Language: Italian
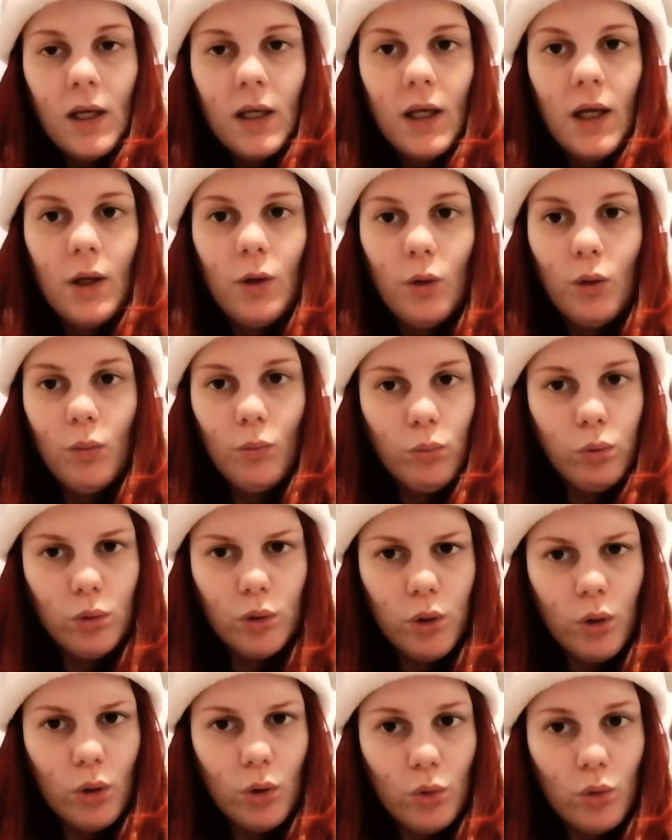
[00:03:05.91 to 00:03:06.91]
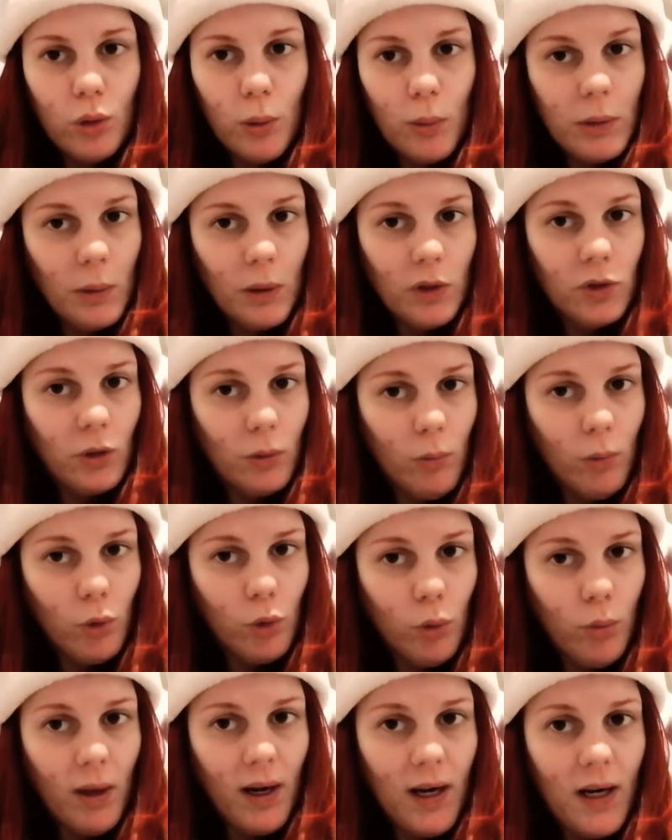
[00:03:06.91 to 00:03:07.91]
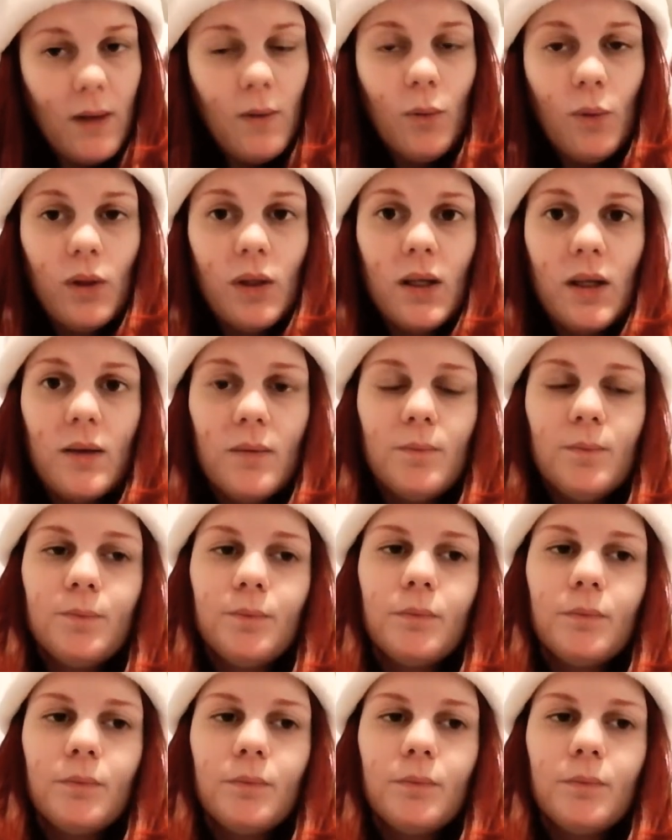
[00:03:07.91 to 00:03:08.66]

che non butterò assolutamente perché sono molto belli, quindi